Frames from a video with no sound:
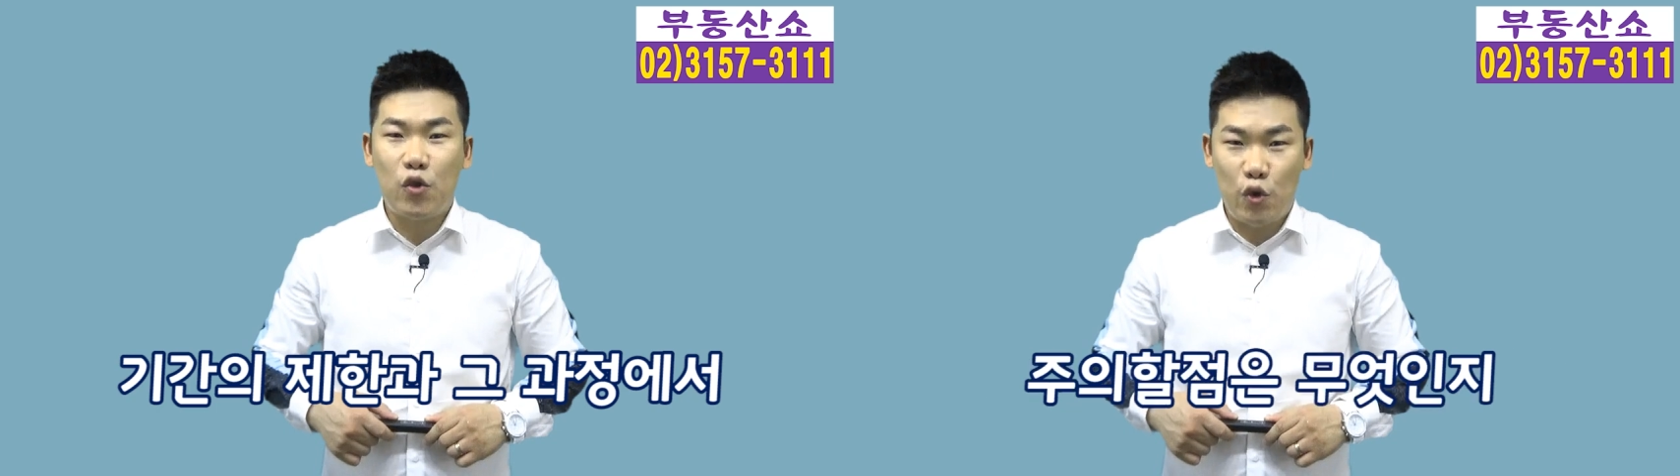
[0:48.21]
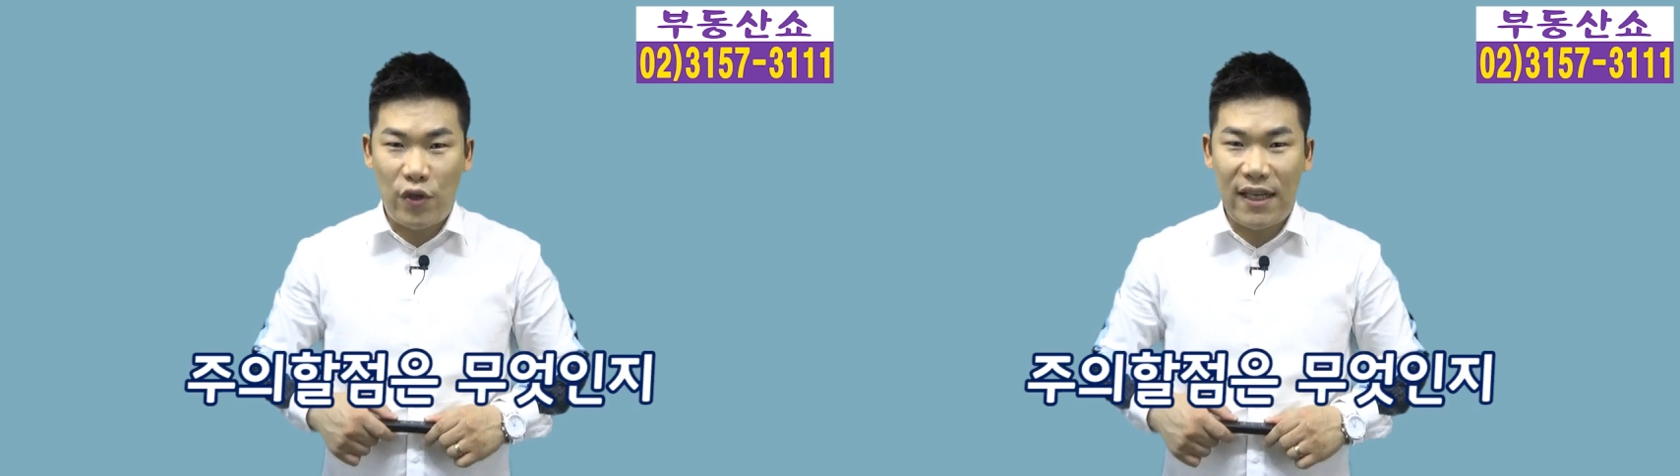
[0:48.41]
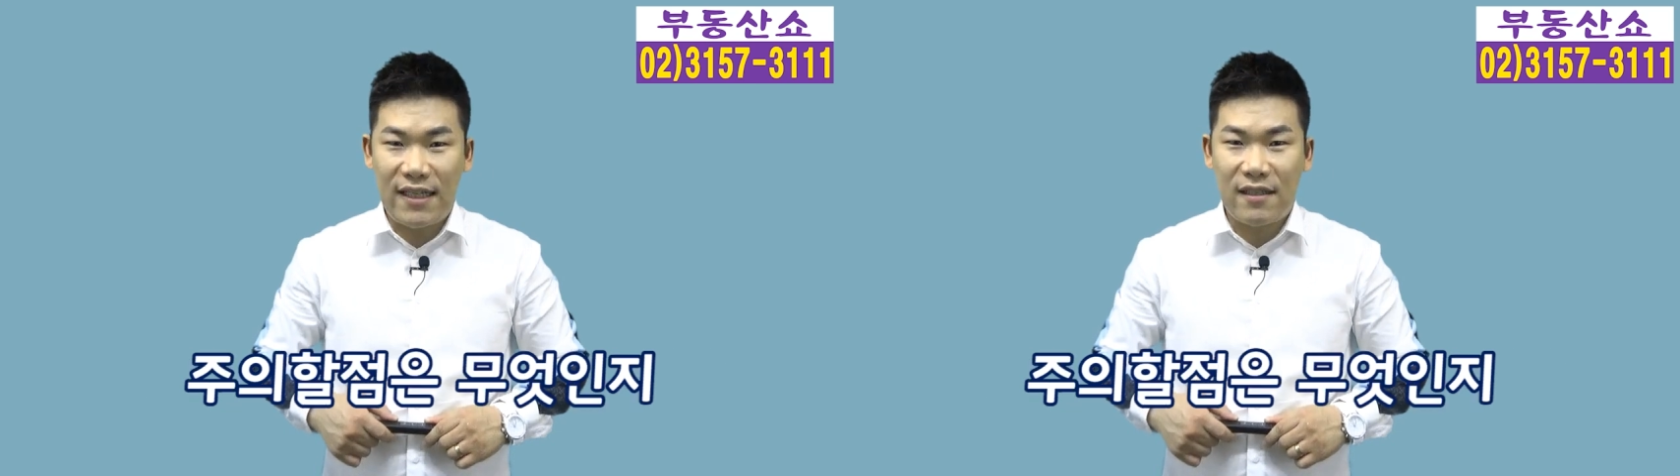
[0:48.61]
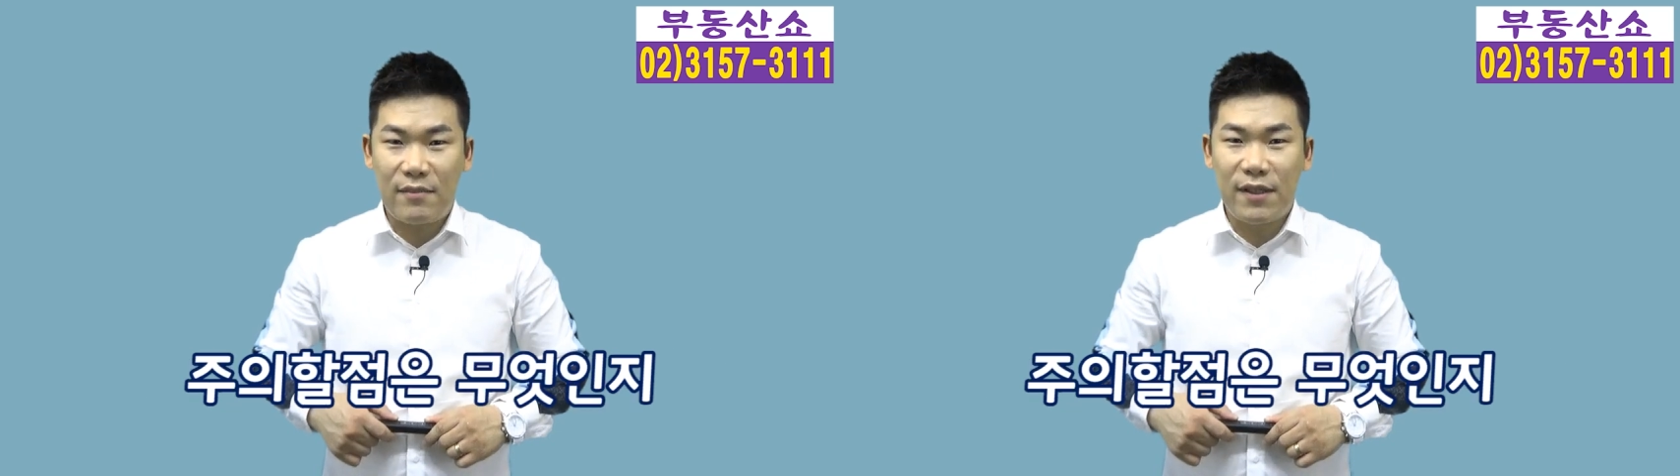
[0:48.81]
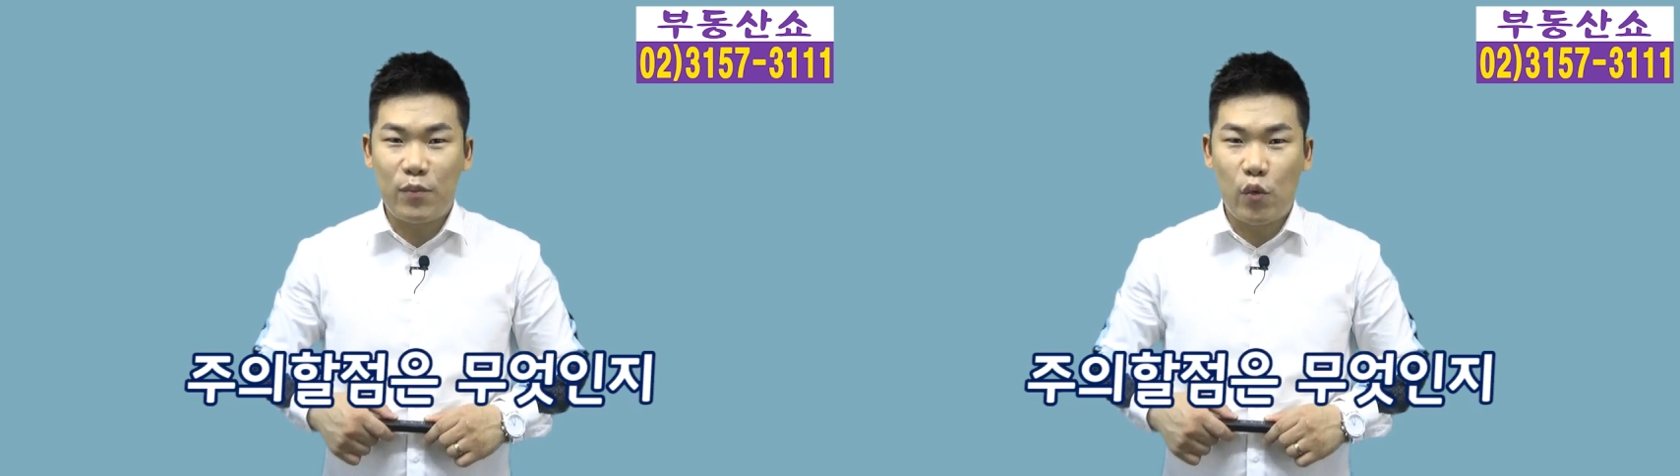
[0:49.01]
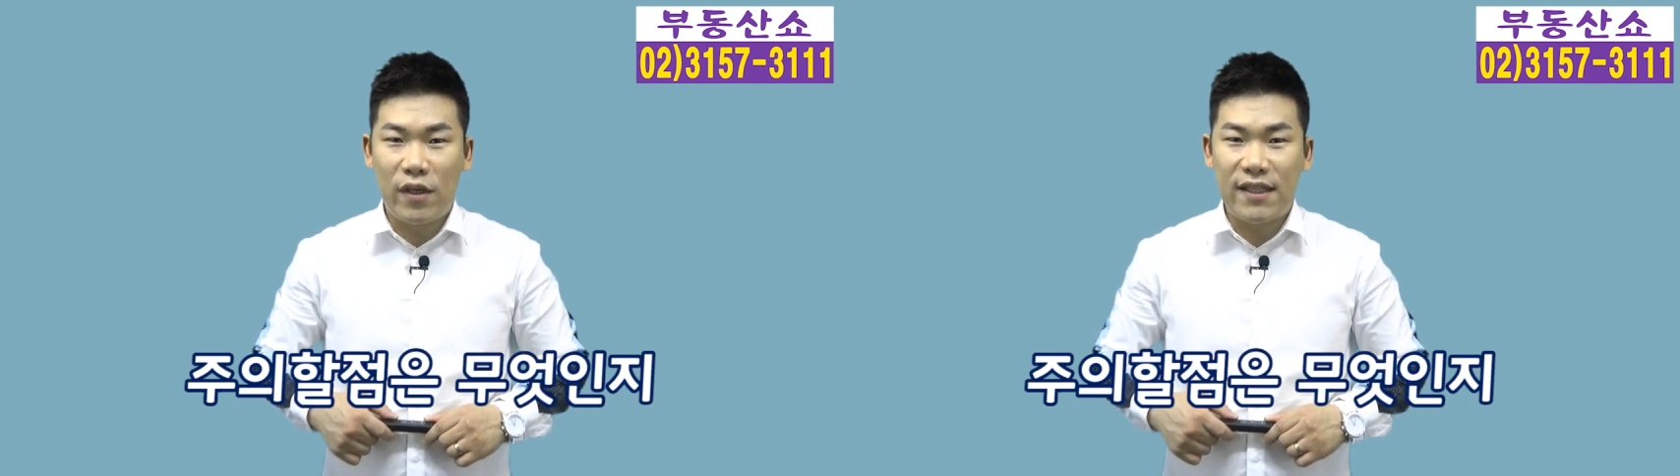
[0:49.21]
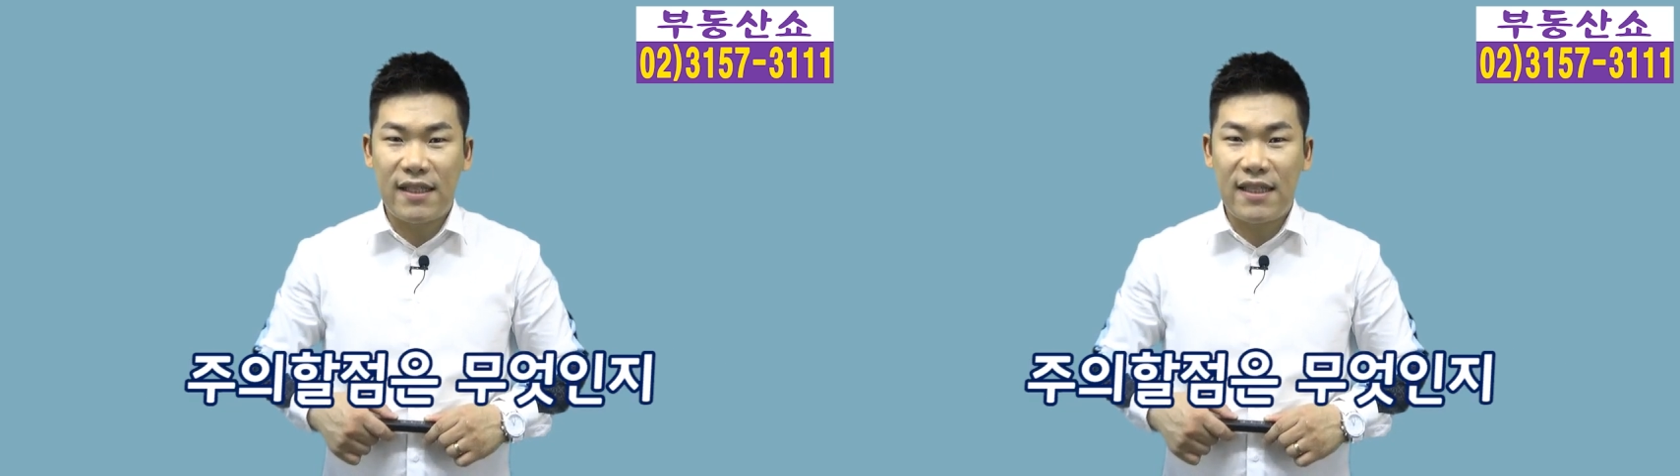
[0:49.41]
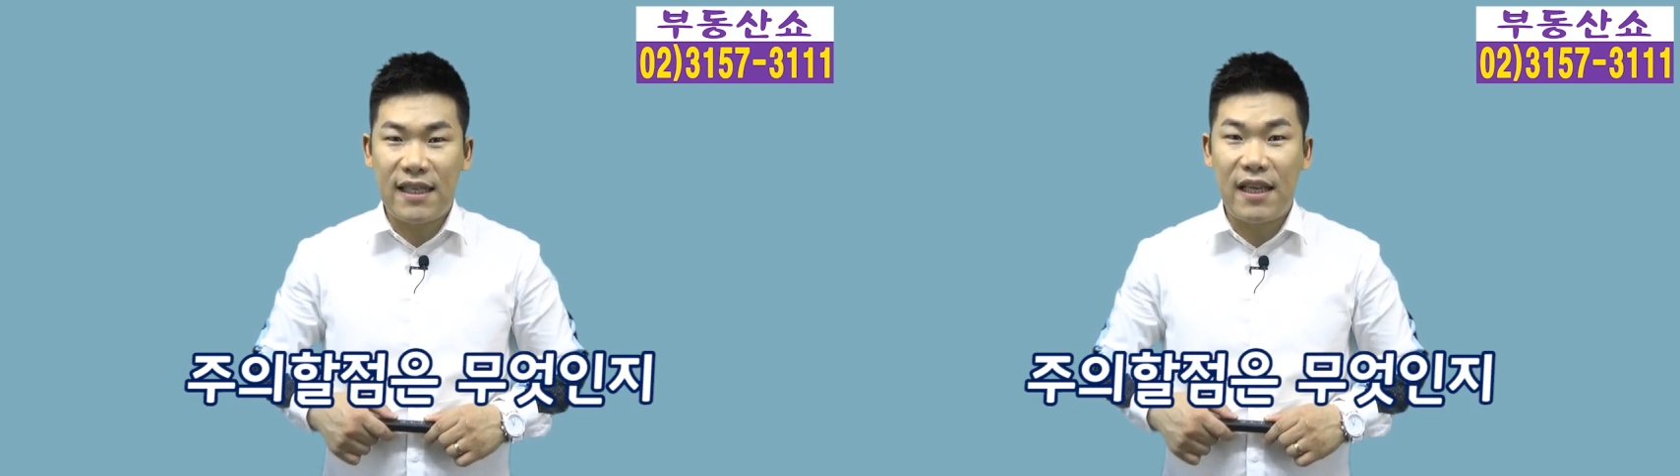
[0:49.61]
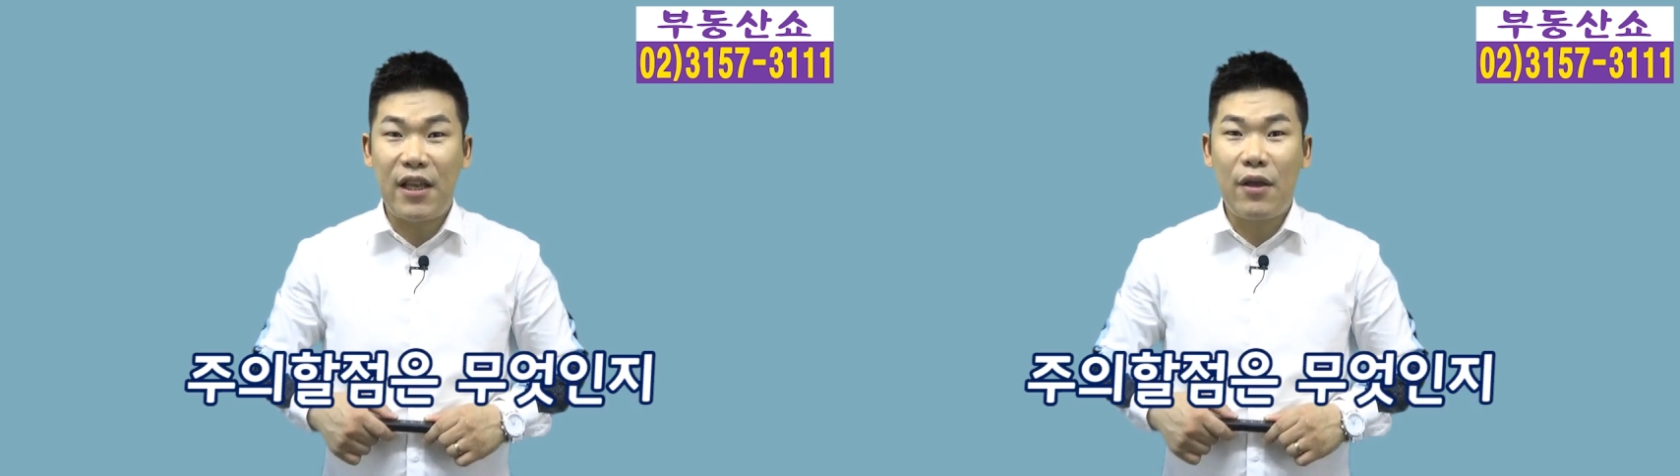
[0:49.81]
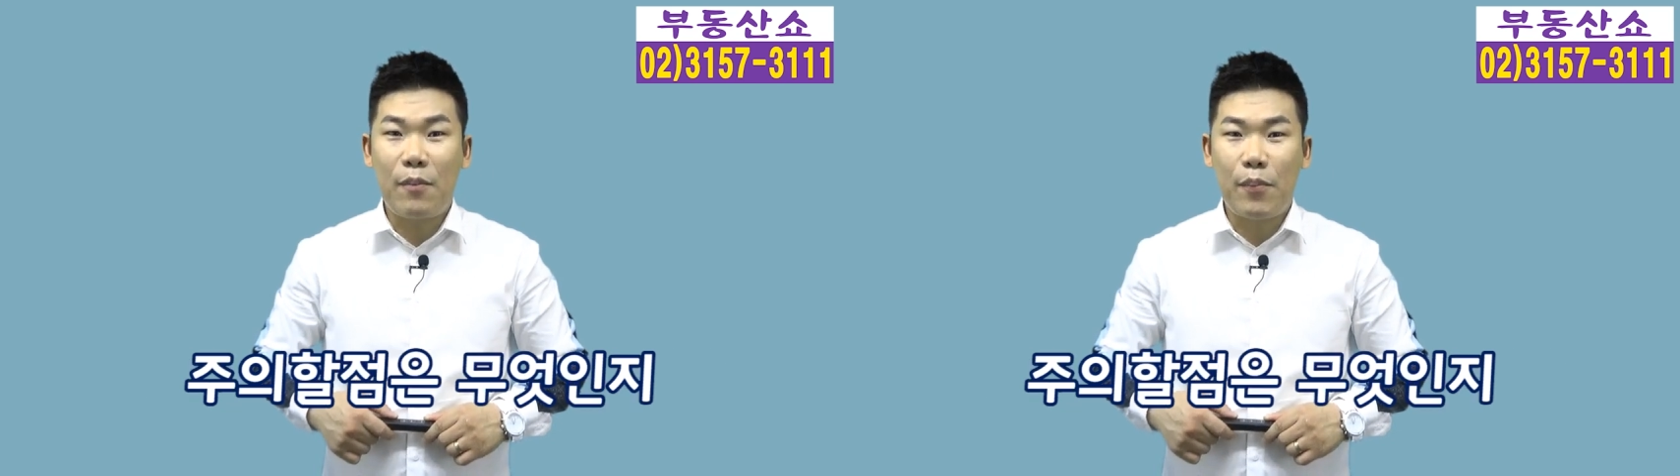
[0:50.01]
주의할 점은 무엇인지
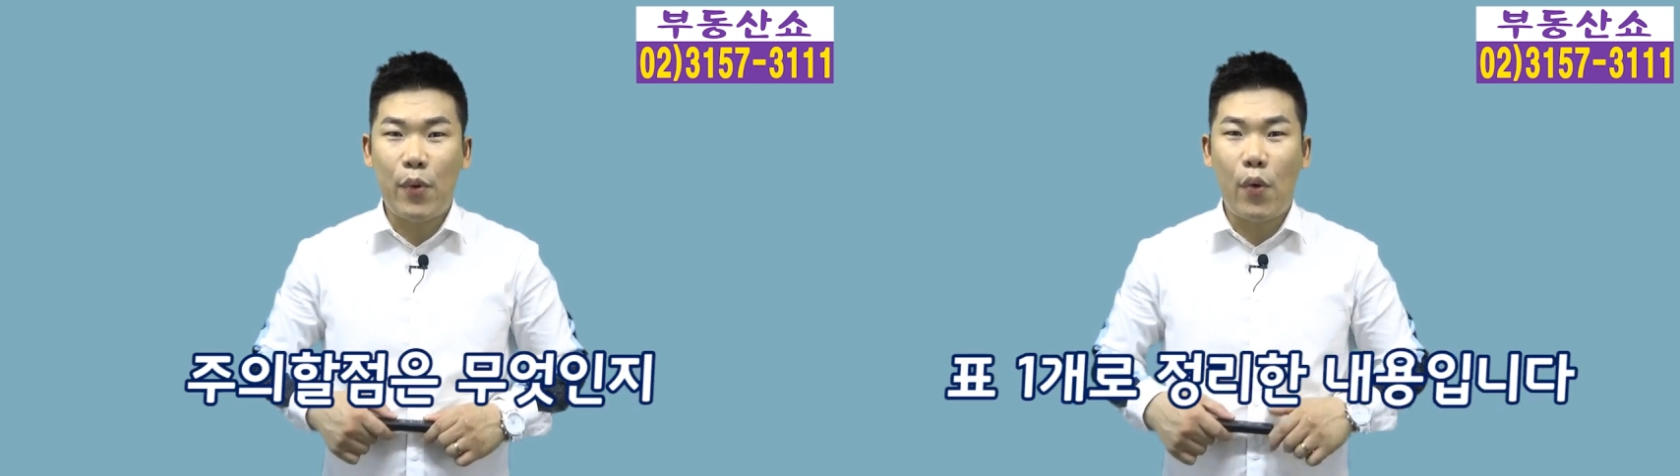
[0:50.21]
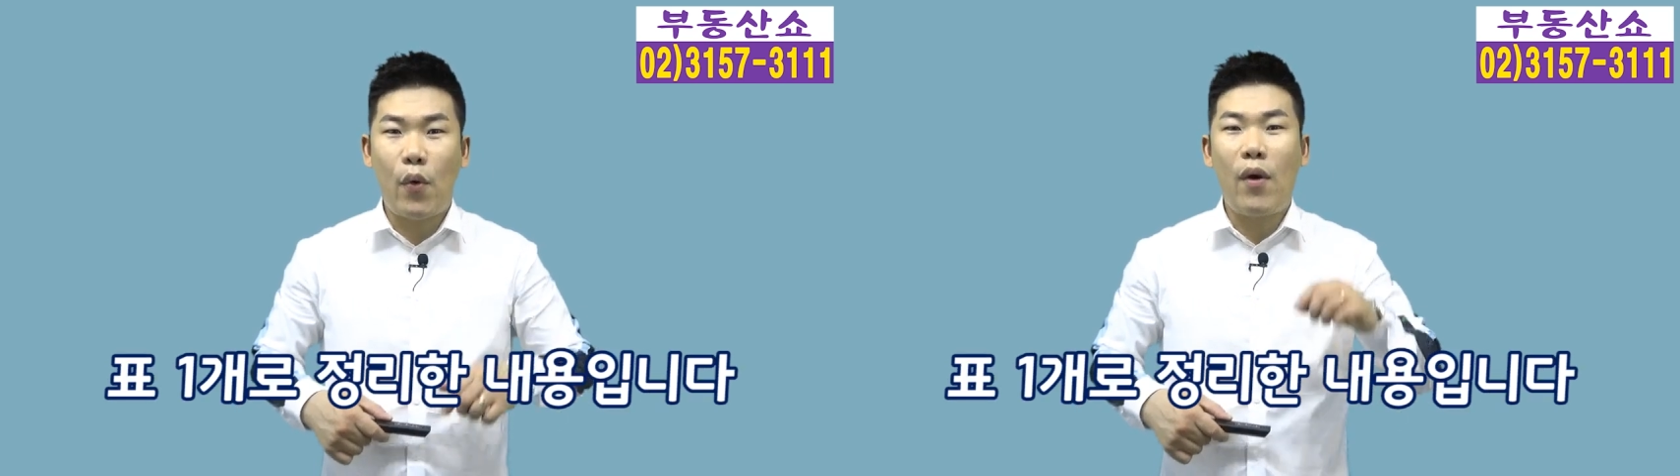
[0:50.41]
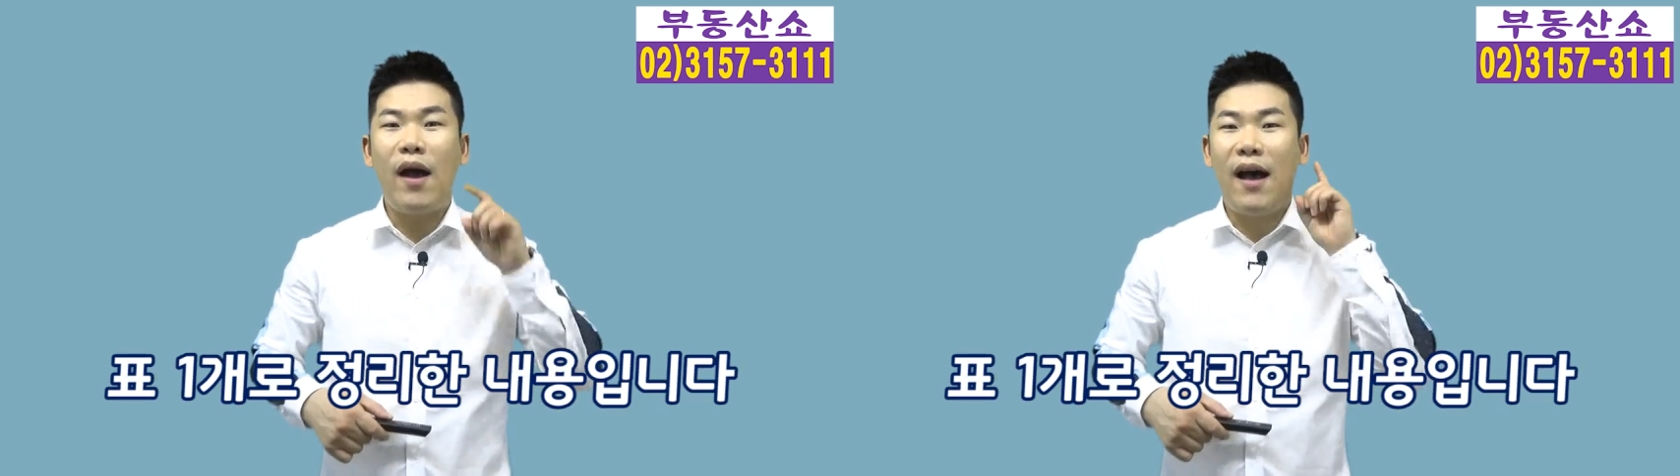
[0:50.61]
표